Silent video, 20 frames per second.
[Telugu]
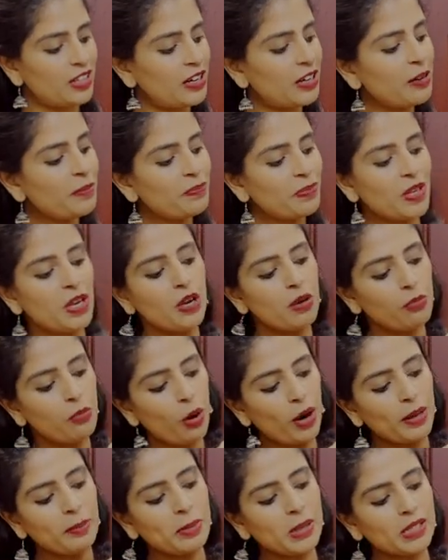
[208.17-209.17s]
గా
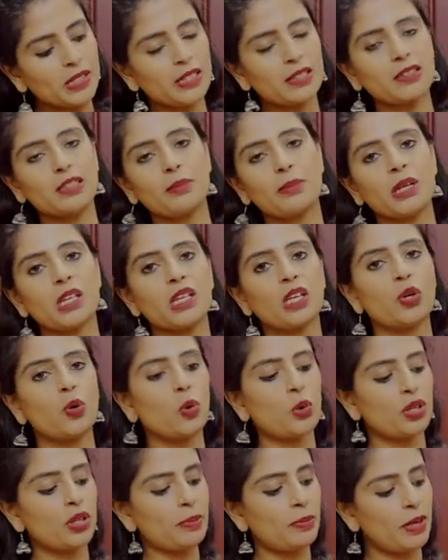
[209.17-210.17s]
బాడీ పార్ట్ అంతా మనకి
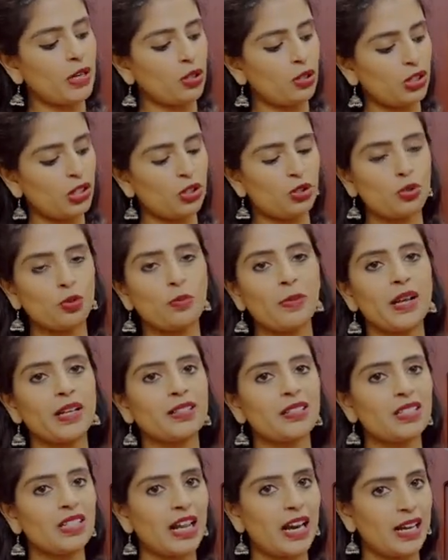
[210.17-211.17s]
కోటా పైన టిష్యూ
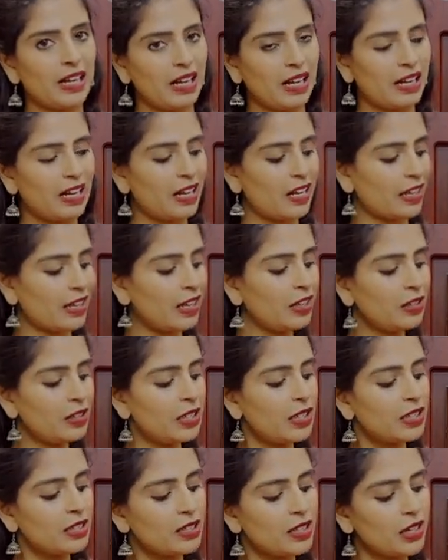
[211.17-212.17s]
ప్యాటర్న్ అండ్ అలాగే
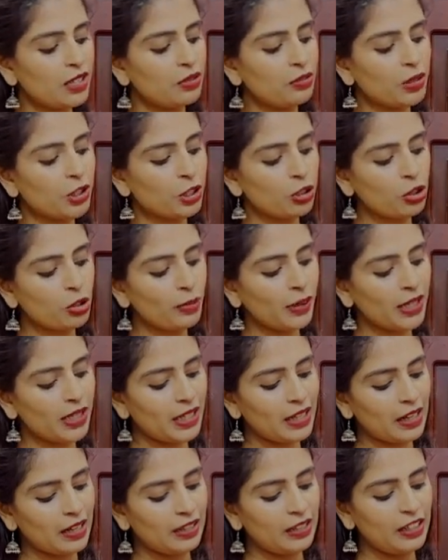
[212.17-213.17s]
థ్రెడ్ వర్క్ తో
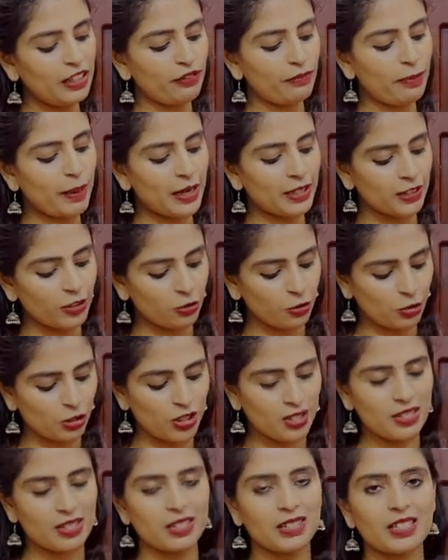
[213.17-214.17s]
మనకి ఇలా లీఫ్ ప్యాటర్న్
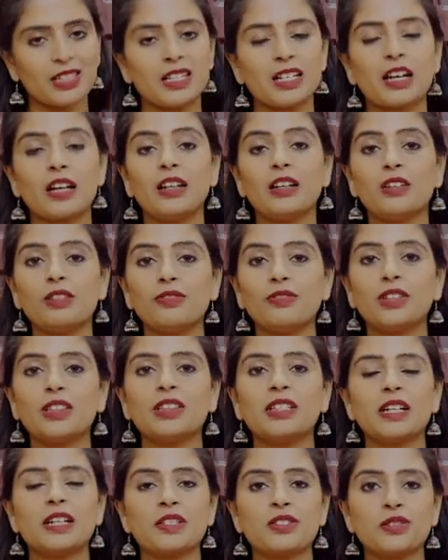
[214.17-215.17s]
వచ్చేసింది కలర్ఫుల్
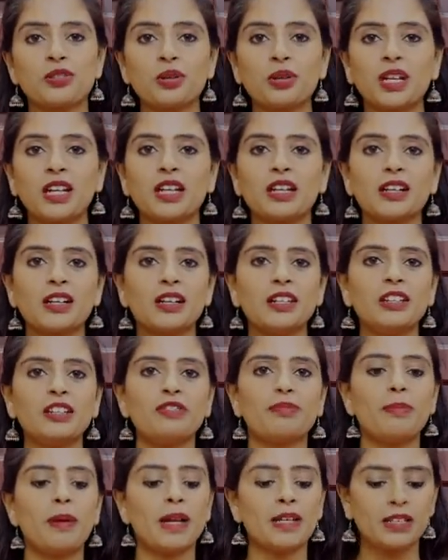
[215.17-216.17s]
తో నీట్ గా
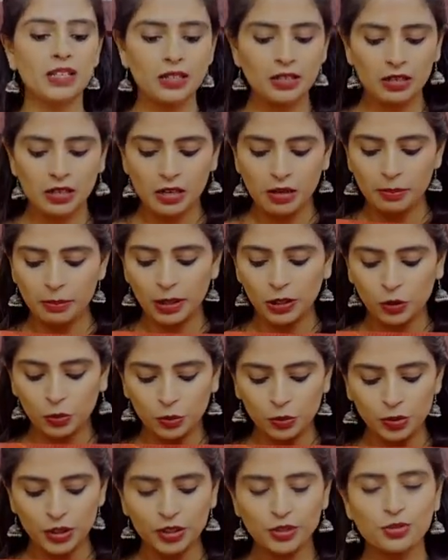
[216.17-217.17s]
లీఫ్ ప్యాటర్న్ పళ్ళు
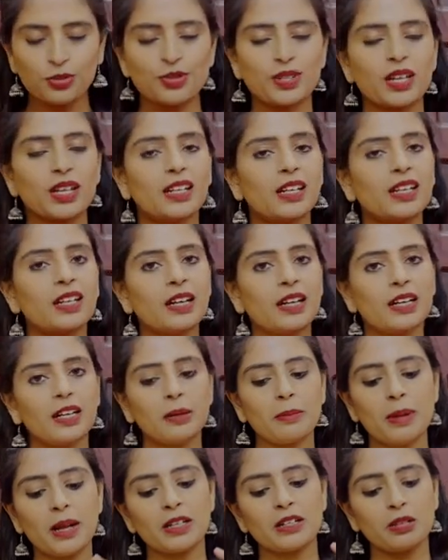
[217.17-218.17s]
కూడా చూసేయండి
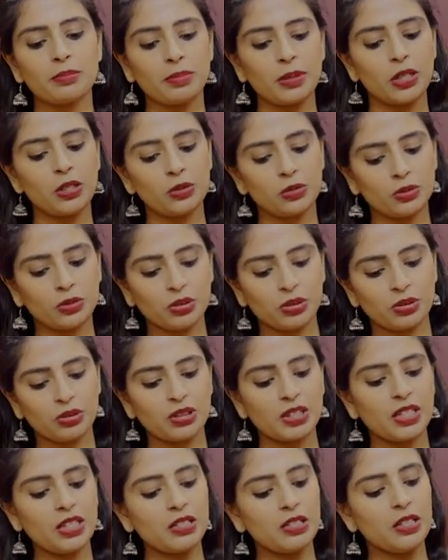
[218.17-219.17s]
రన్నింగ్ ప్యాటర్న్ పళ్ళు
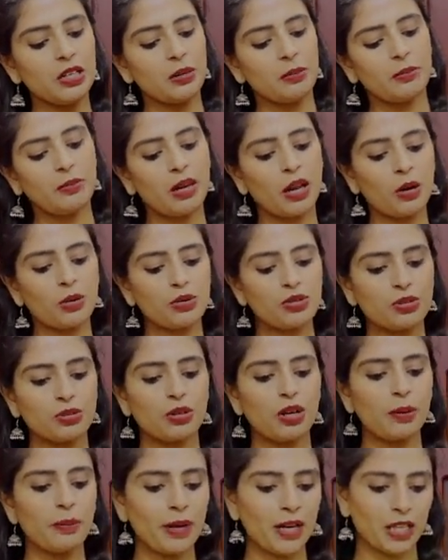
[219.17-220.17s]
ఉంటుంది బ్లౌజ్
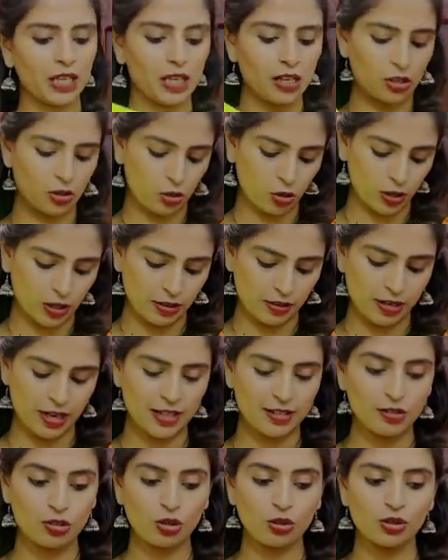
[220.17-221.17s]
కూడా మనకి ఇలా
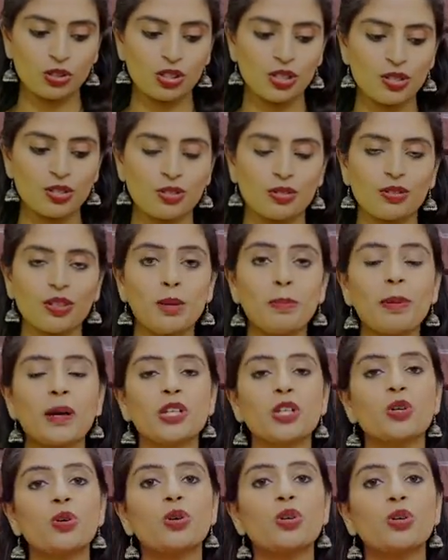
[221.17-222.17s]
కాంట్రాస్ట్లో వచ్చేస్తుంది
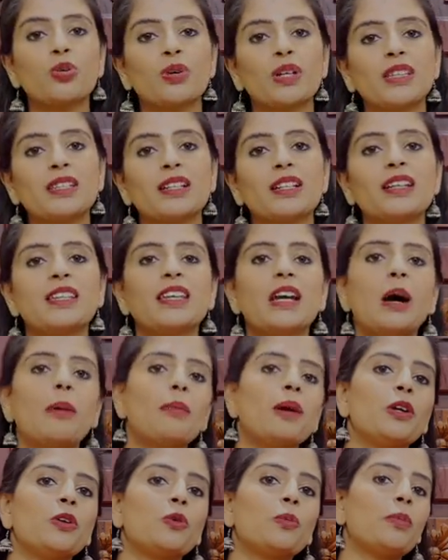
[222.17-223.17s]
పదకొండు వందల
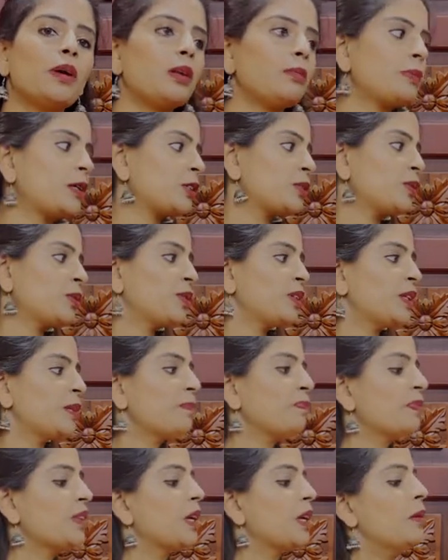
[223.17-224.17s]
యాభై రూపాయలు పడుతుంది
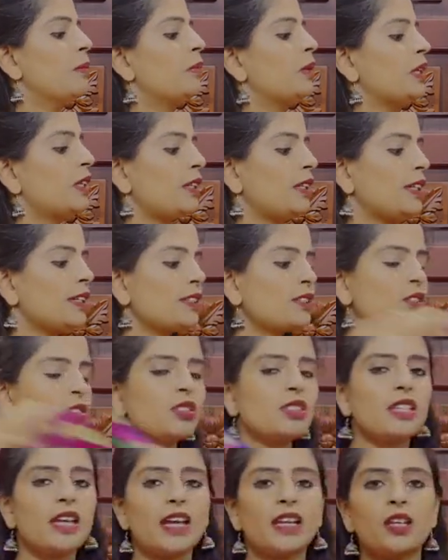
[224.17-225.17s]
మన నెక్స్ట్
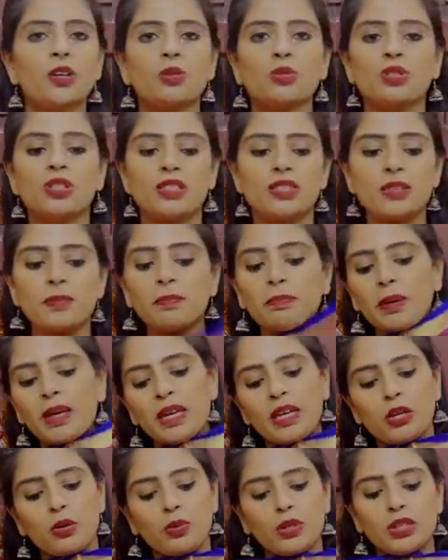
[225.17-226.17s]
శారీ వచ్చేసి
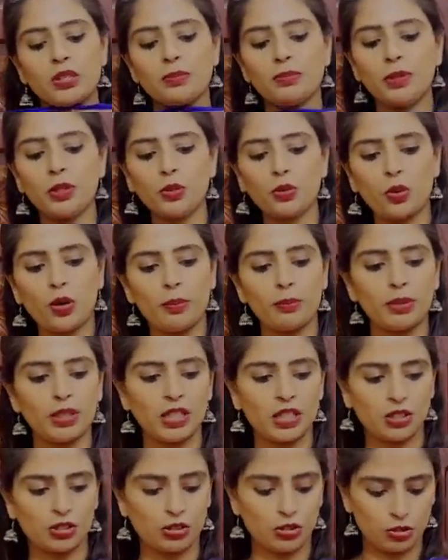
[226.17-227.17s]
పింక్ విత్ బ్లూ
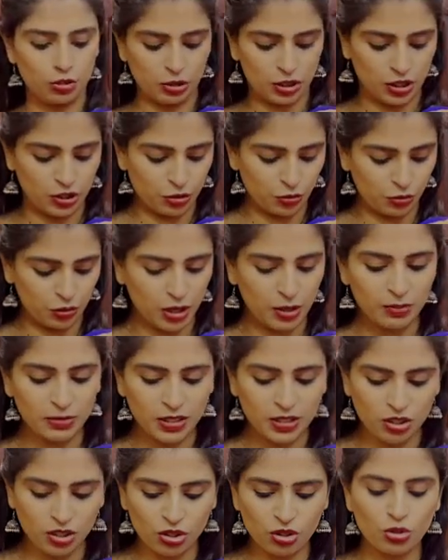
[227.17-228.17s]
కాంబినేషన్లో తీసుకున్నాం
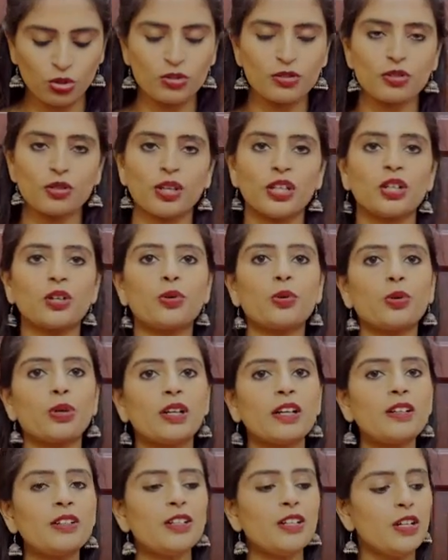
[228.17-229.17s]
దిస్ ఈజ్ ఆల్సో ఇన్
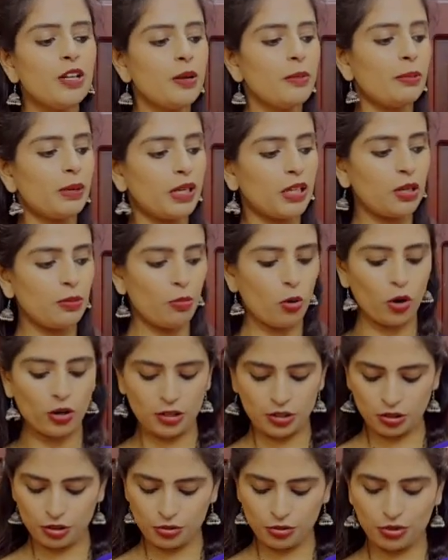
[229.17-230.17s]
కోట మనకి
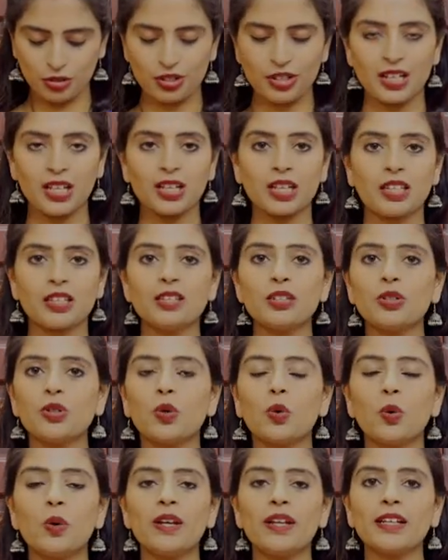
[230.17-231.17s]
బార్డర్స్ చూస్తున్నారు కదా
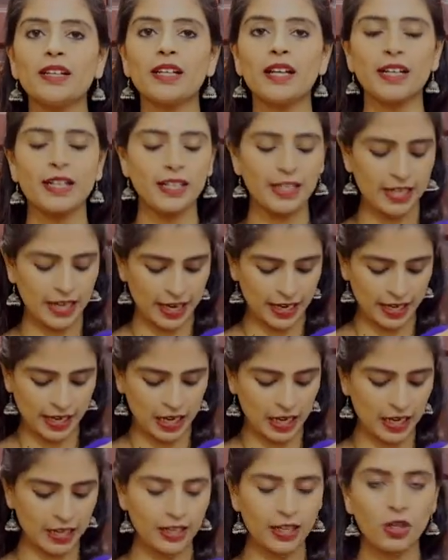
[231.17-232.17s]
గోల్డెన్ కటి అండ్
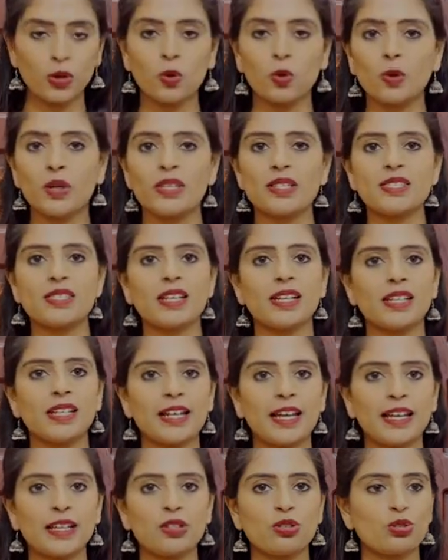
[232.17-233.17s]
అలాగే గోల్డెన్ శారీ
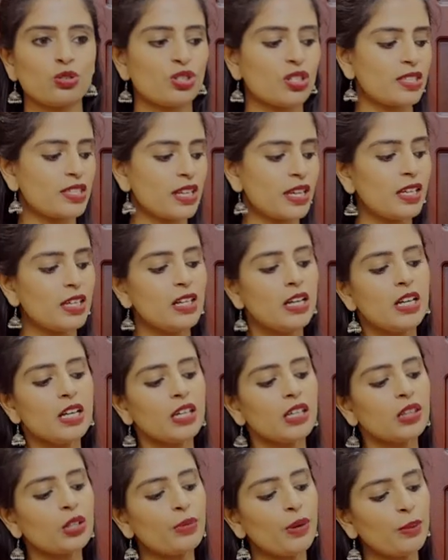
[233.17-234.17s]
లైన్స్ వచ్చేసాయి
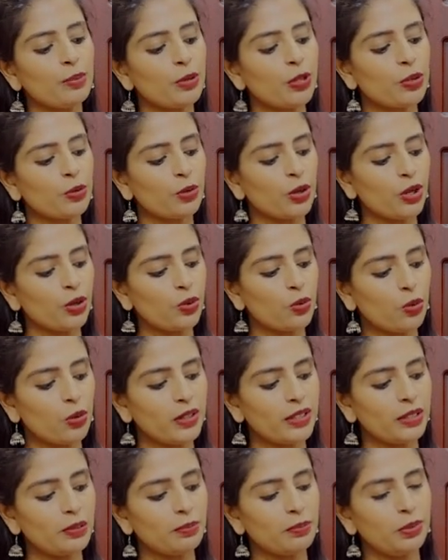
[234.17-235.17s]
కింద వైపున కూడా
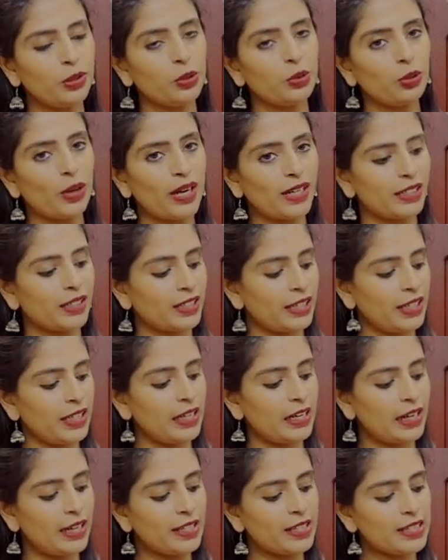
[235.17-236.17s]
గోల్డెన్ బ్లూ అండ్
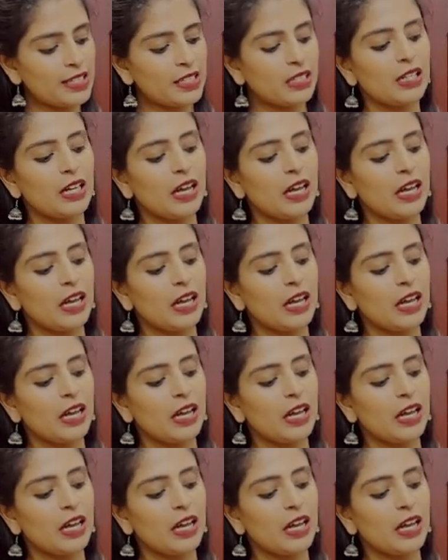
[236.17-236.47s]
గ్రీన్ లైన్స్